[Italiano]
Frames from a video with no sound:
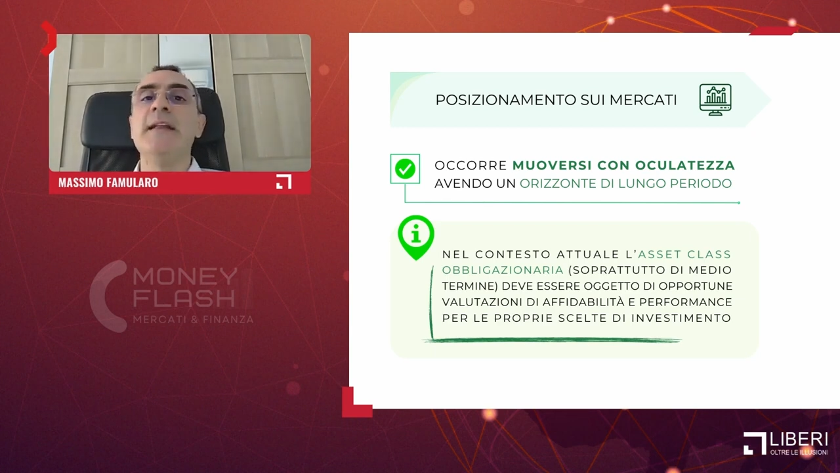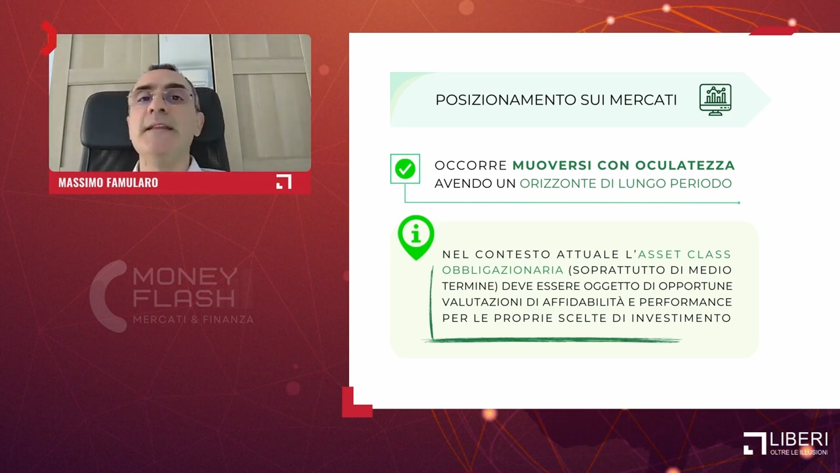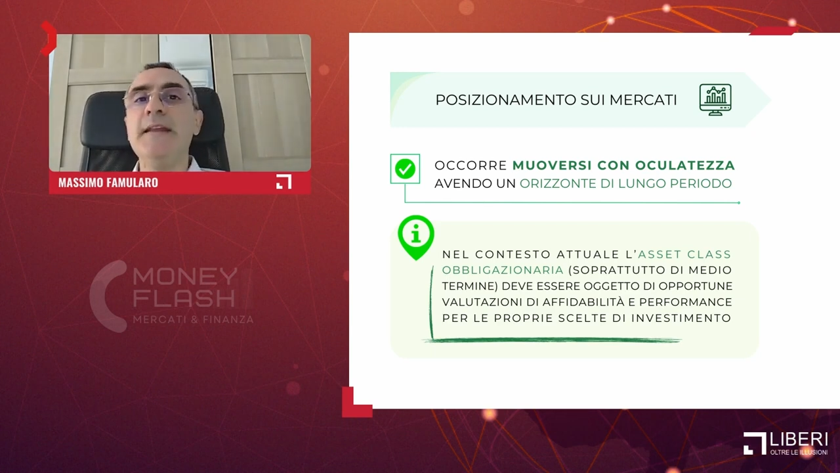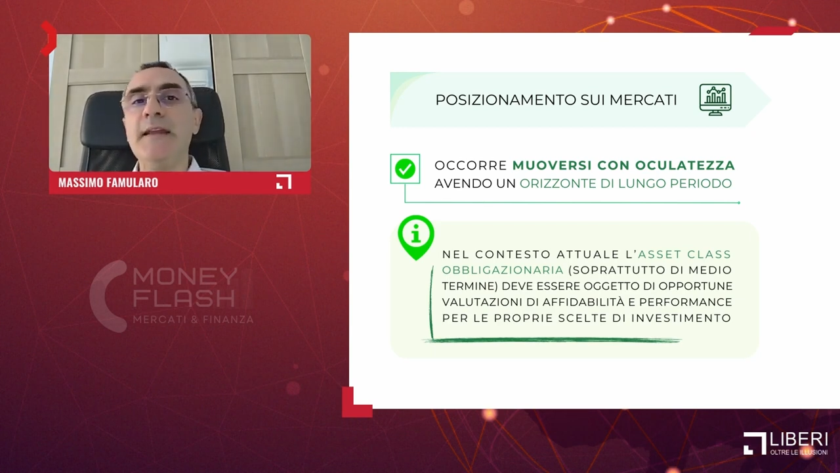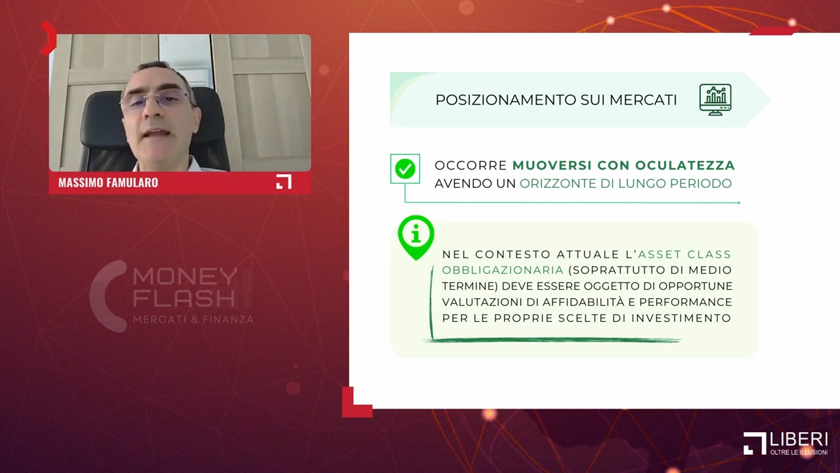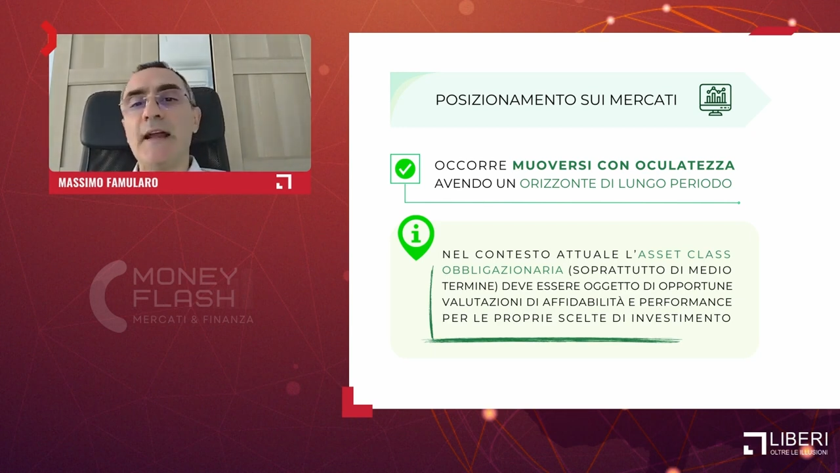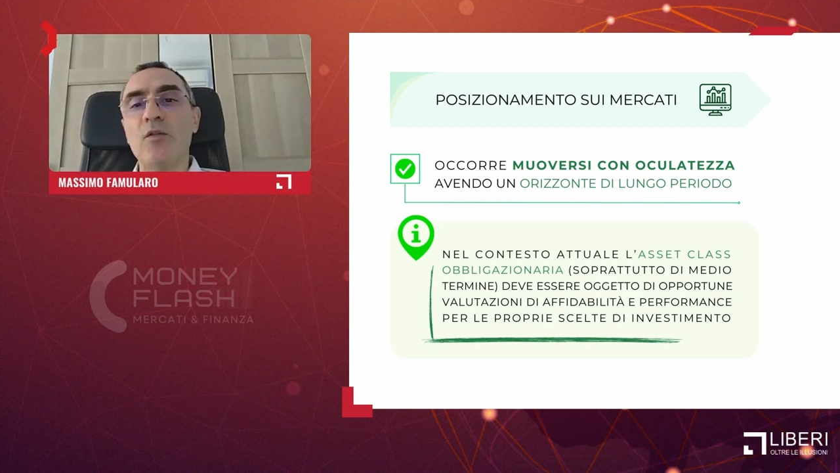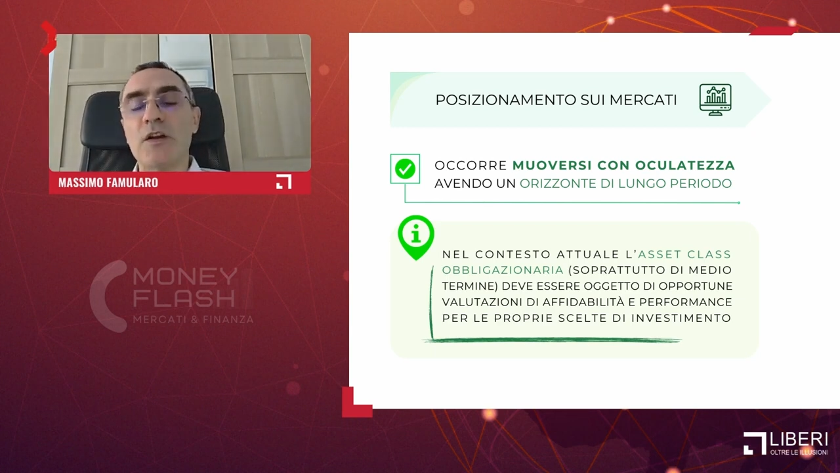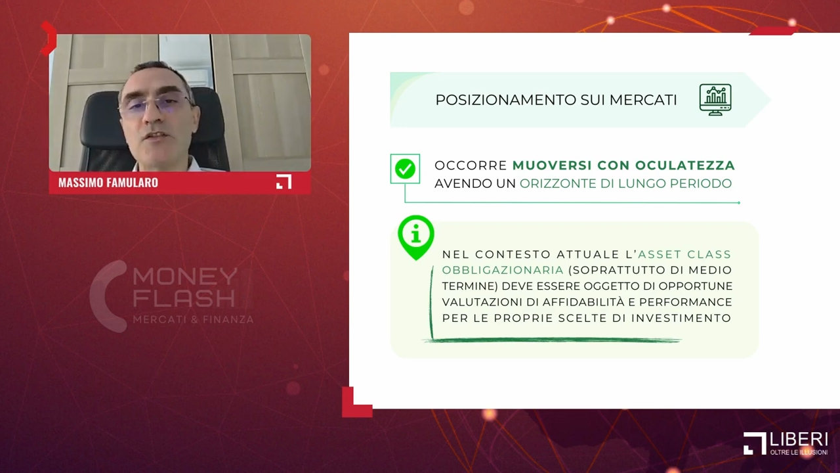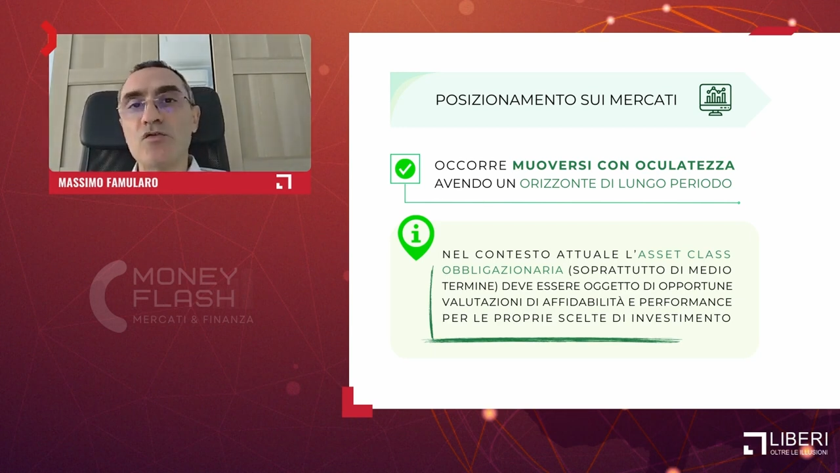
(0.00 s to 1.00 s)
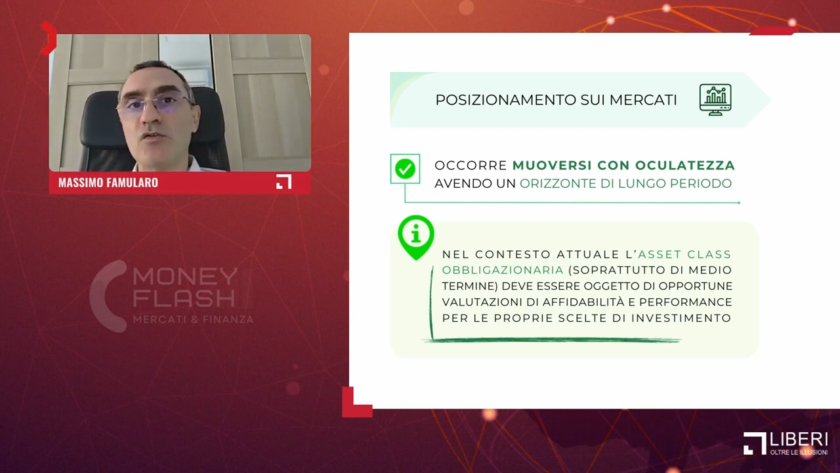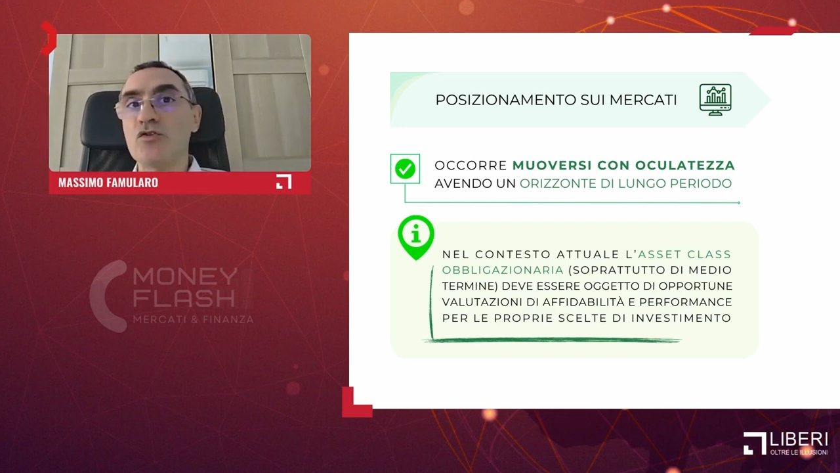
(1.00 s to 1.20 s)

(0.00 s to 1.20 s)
di allocazione